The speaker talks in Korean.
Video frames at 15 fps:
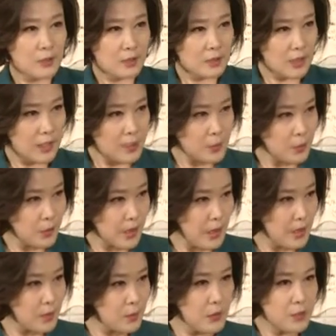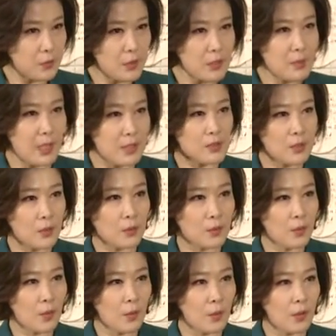그날 초대한 초대 손님을
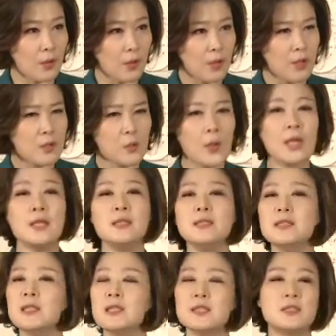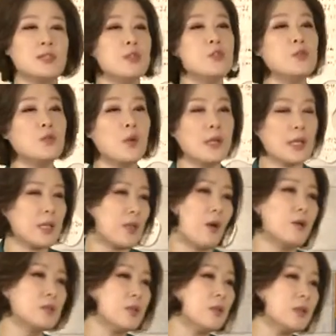앉혀놓고 굉장히 진중하게
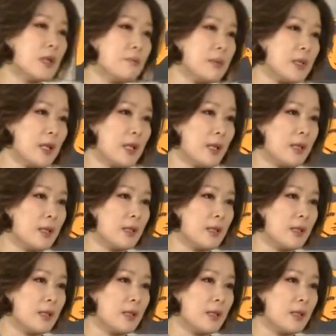경청을 합니다.